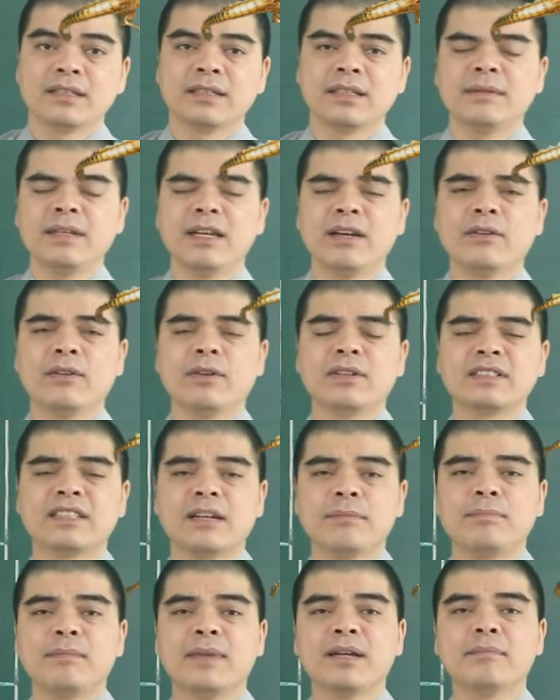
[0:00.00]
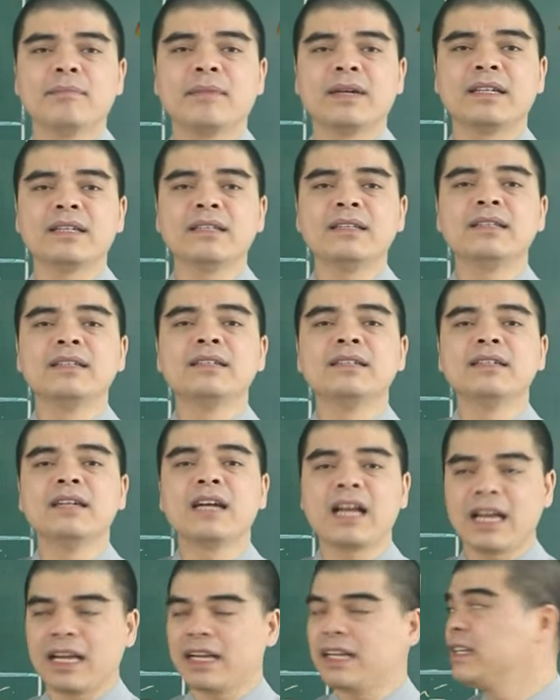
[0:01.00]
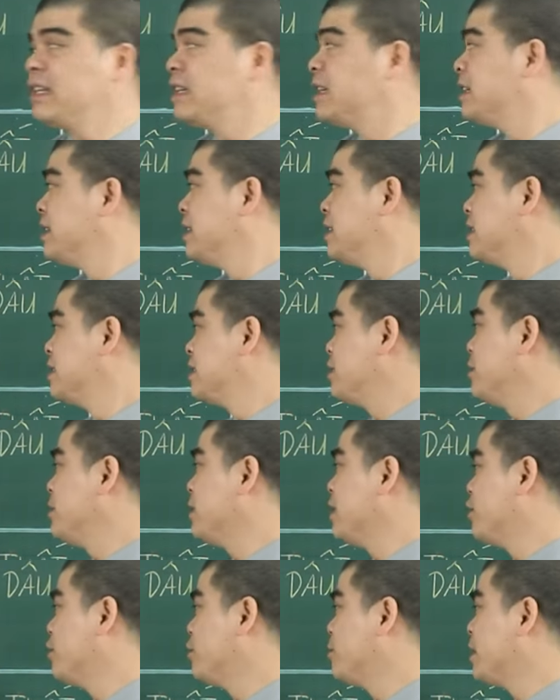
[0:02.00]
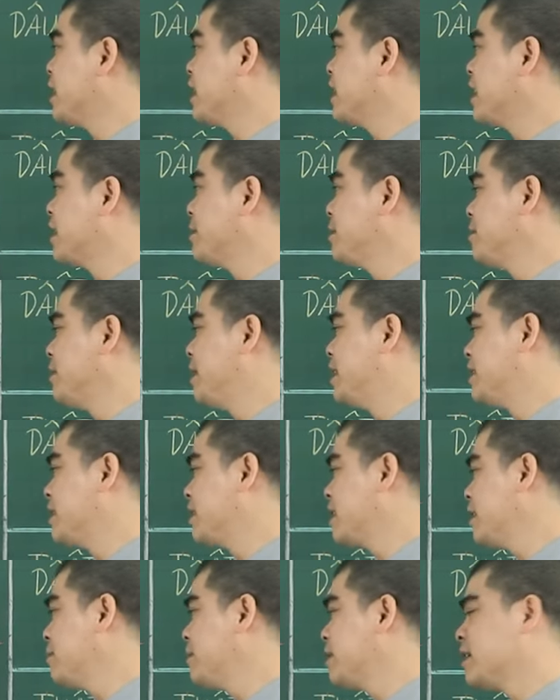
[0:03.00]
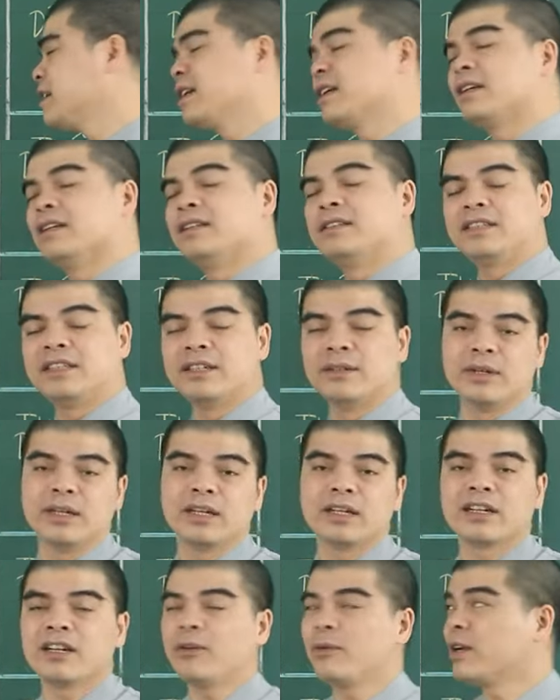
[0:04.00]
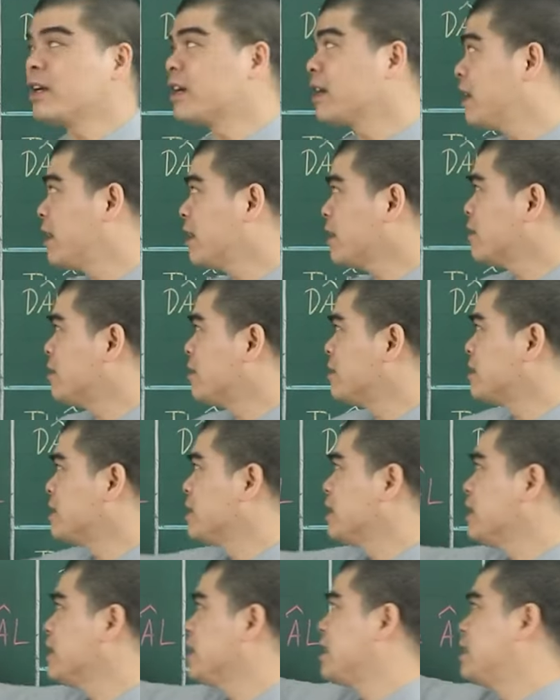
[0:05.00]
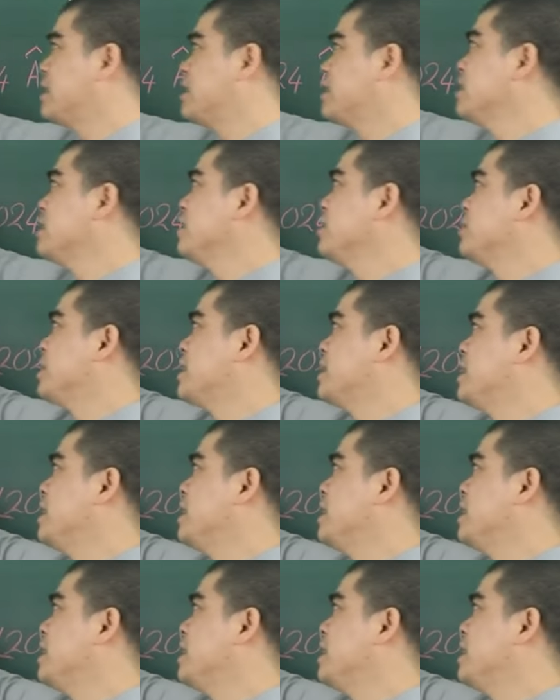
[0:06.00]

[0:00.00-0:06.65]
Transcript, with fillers: Tiếp theo con giáp may mắn thứ hai trong ngày hôm nay ngày 17 tháng 2 âm lịch ngày Kỷ Sửu ấy không ai khác đó chính là những người tuổi